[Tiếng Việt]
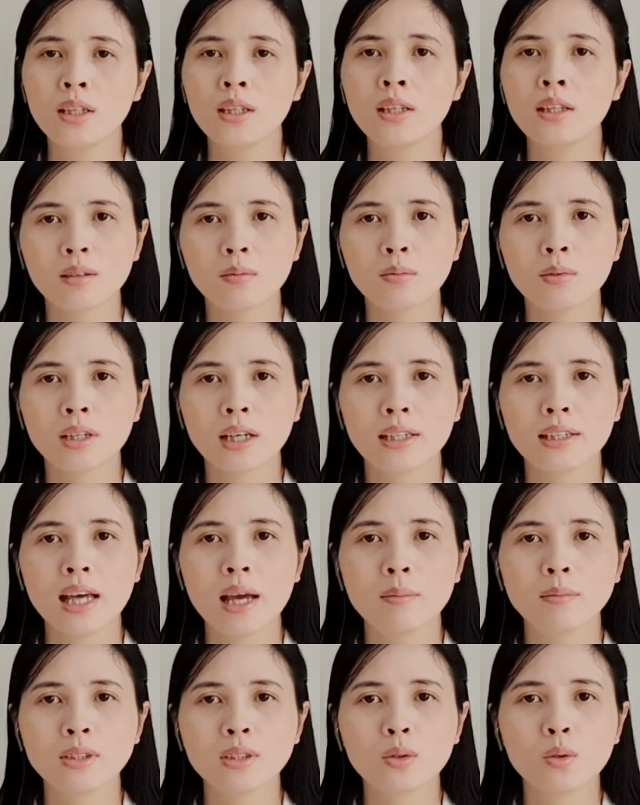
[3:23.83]
Trong cái
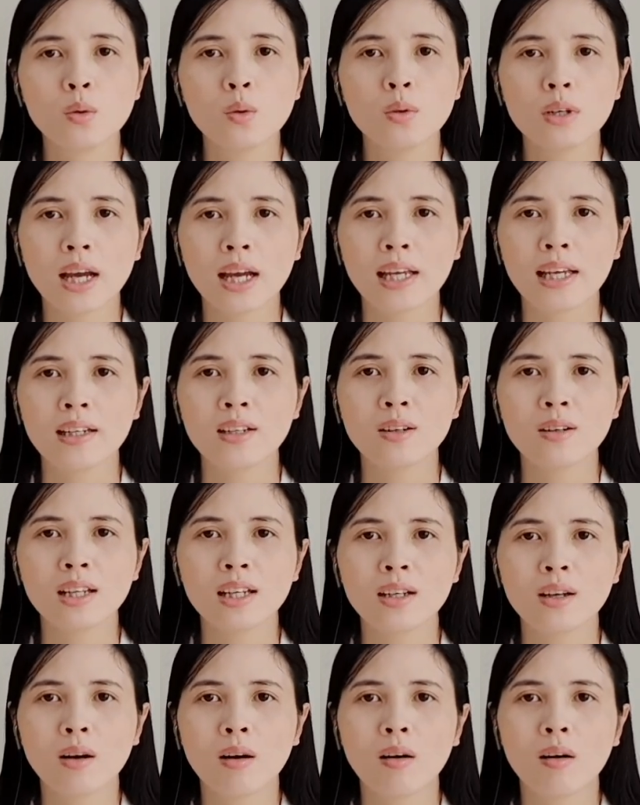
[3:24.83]
đệm chữ U này nó
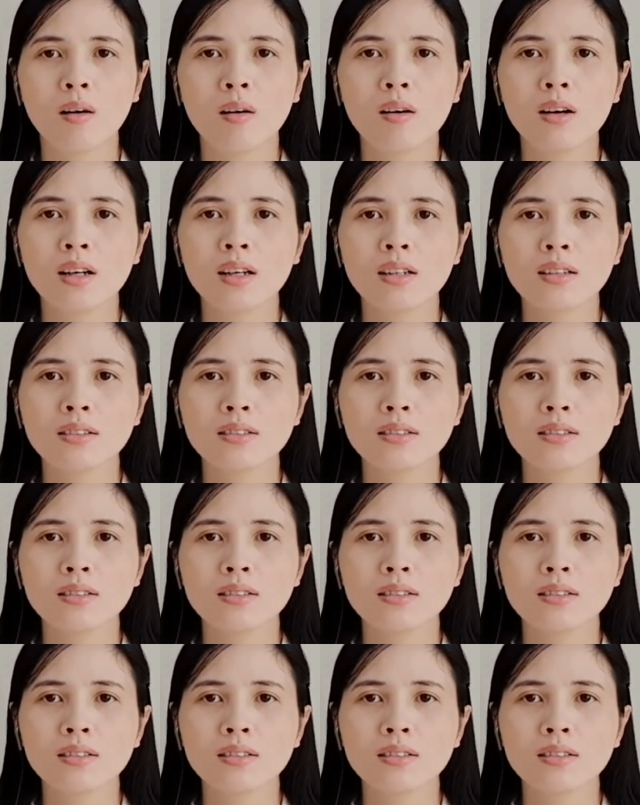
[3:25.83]
lại có